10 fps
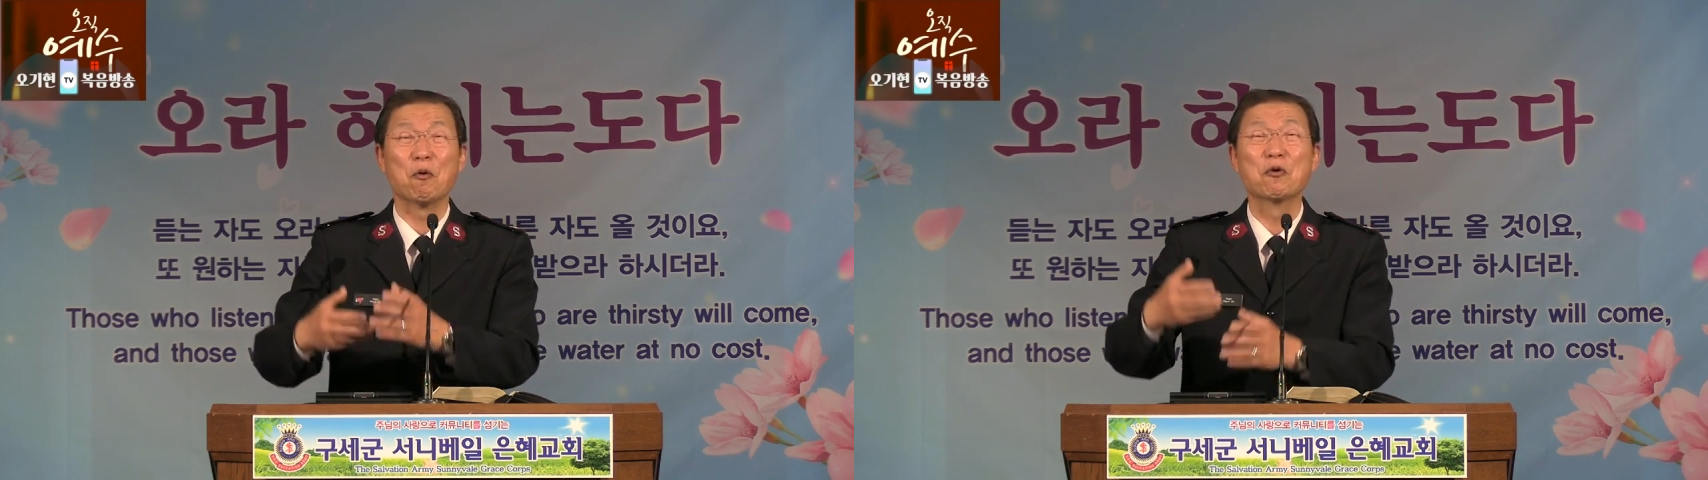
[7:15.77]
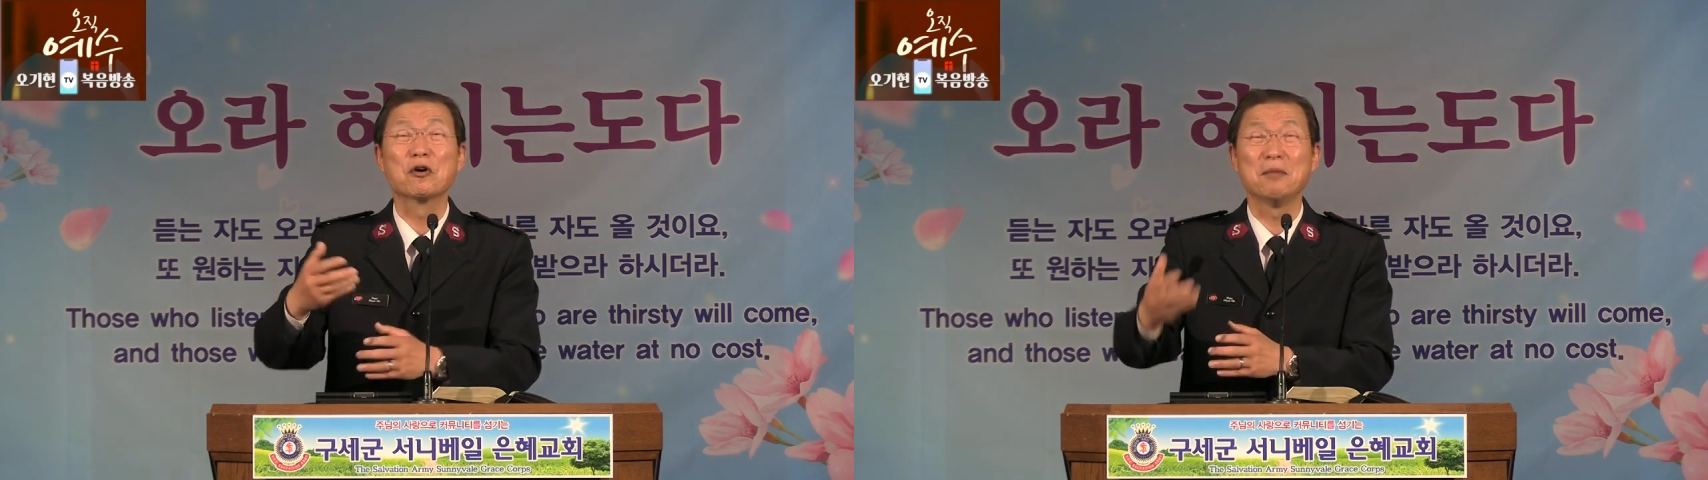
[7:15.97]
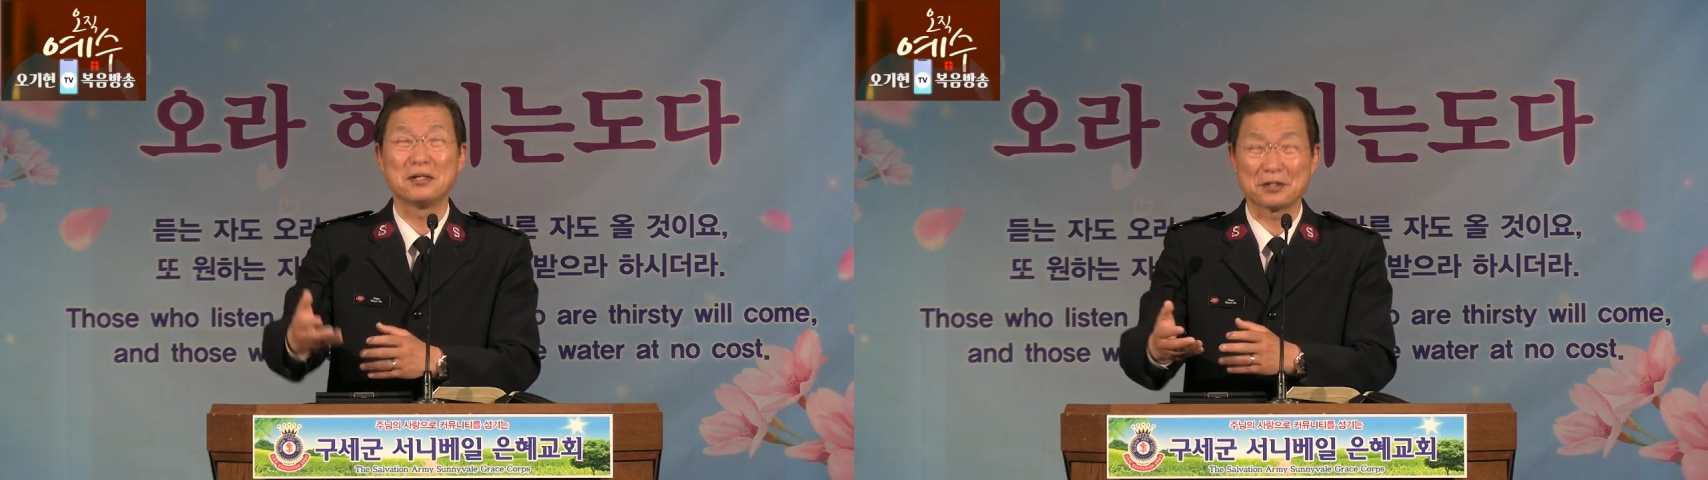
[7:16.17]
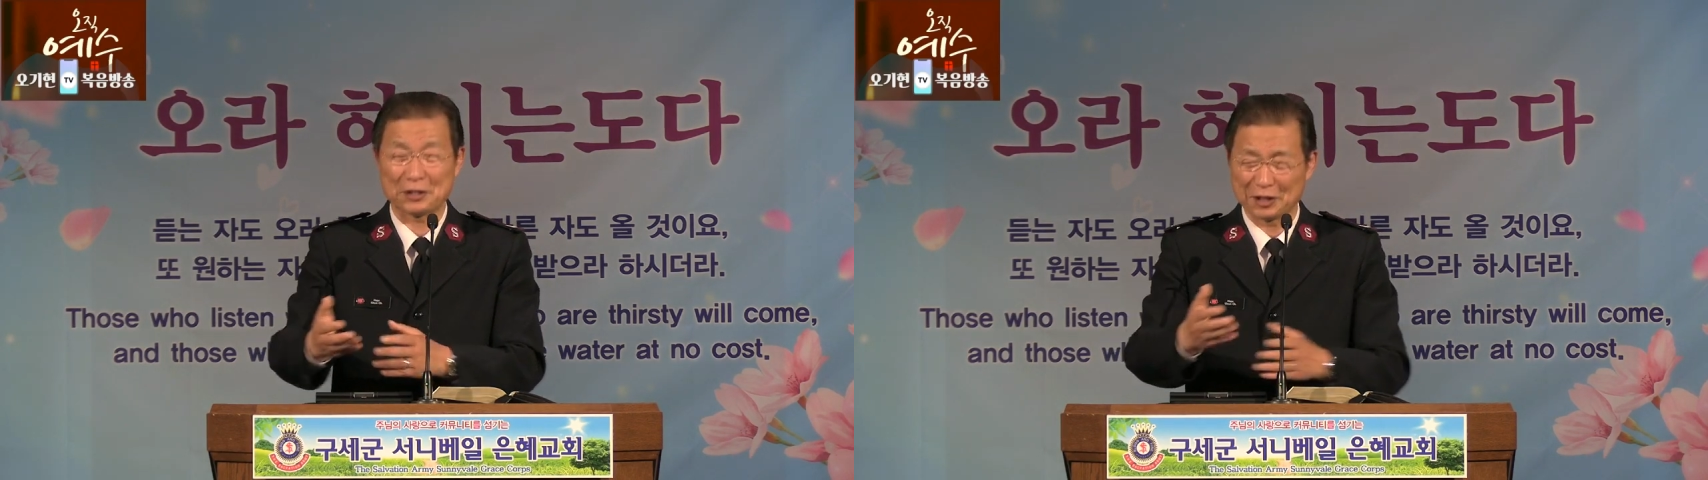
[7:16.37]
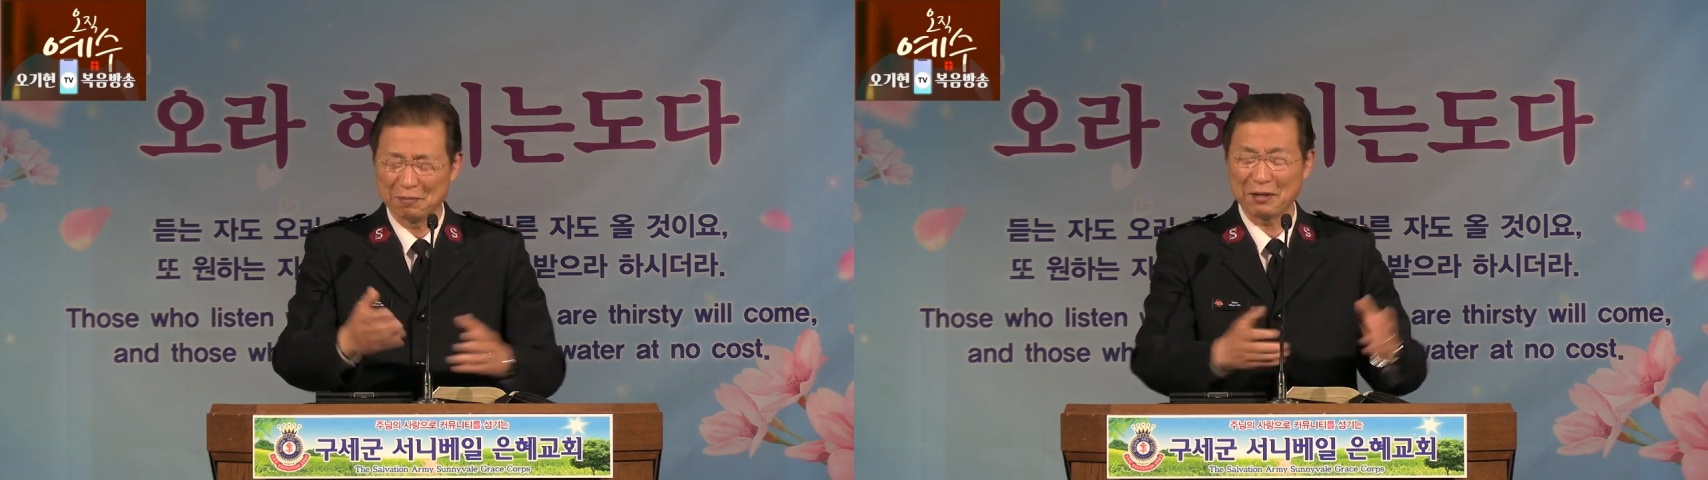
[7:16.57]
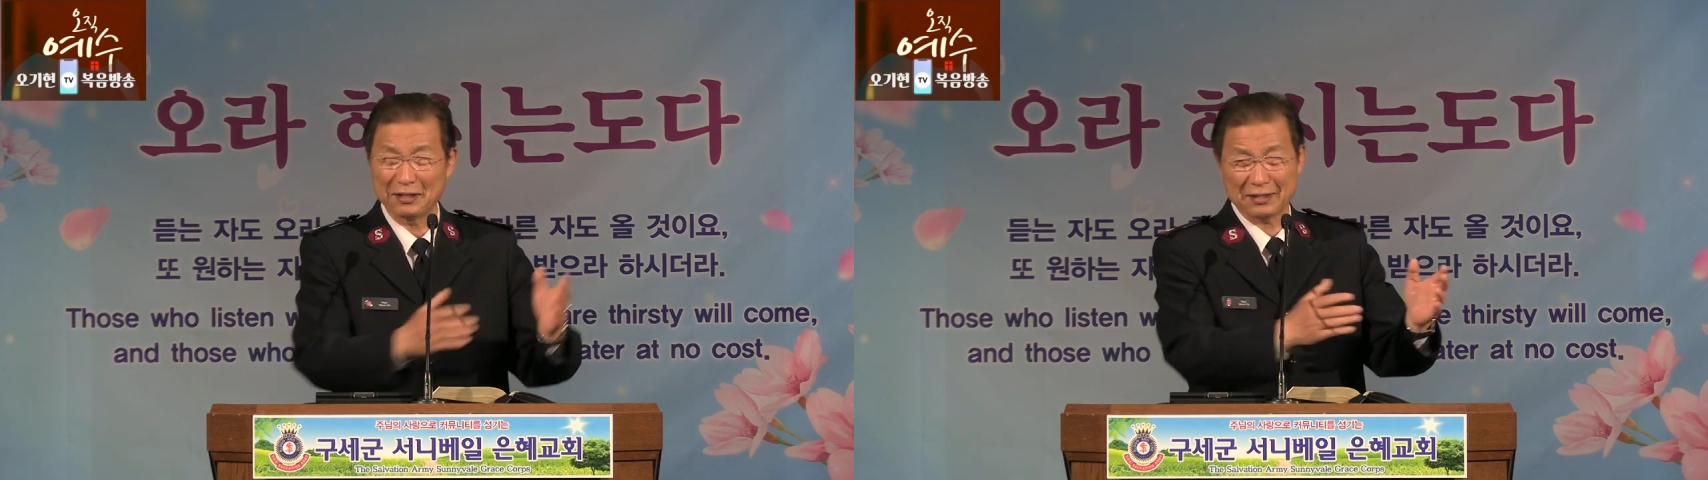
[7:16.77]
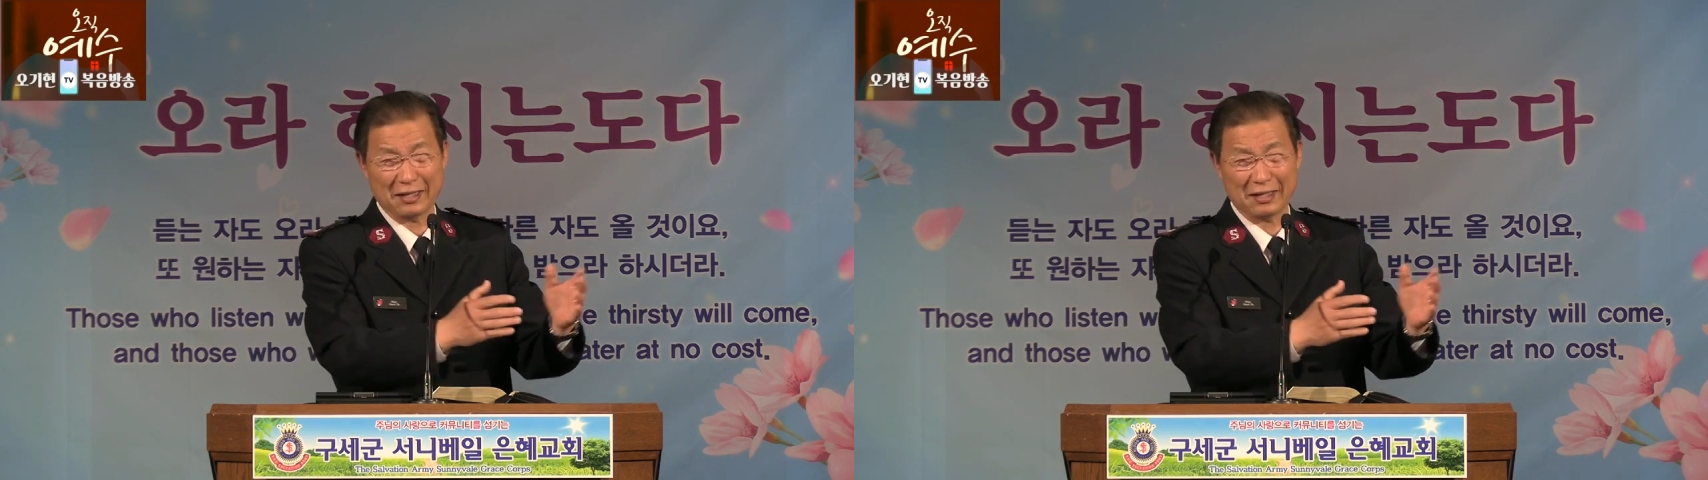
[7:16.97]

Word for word: 공급해서 지금까지